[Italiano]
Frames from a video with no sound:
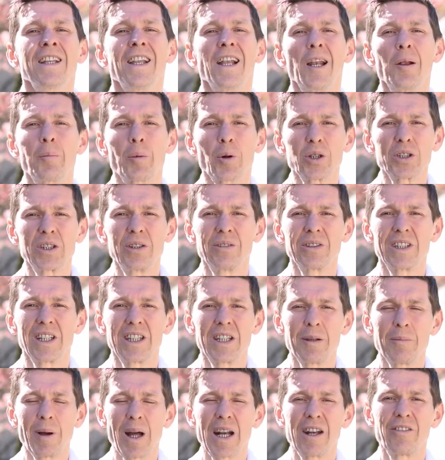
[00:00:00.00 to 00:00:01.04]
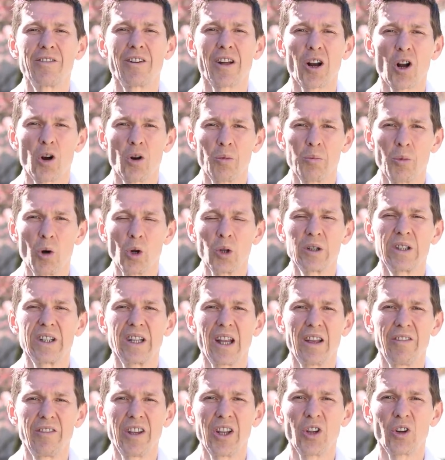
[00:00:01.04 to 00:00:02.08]
nelle prossime settimane farò molti
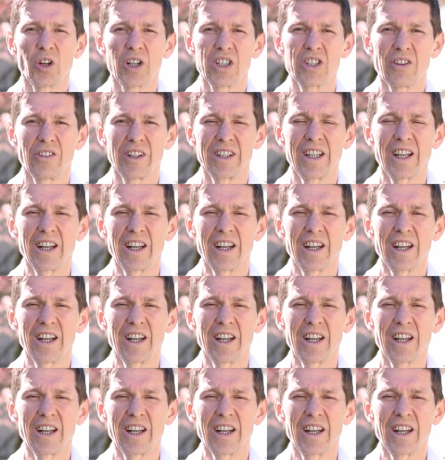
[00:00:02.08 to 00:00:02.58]
dei video che ci avete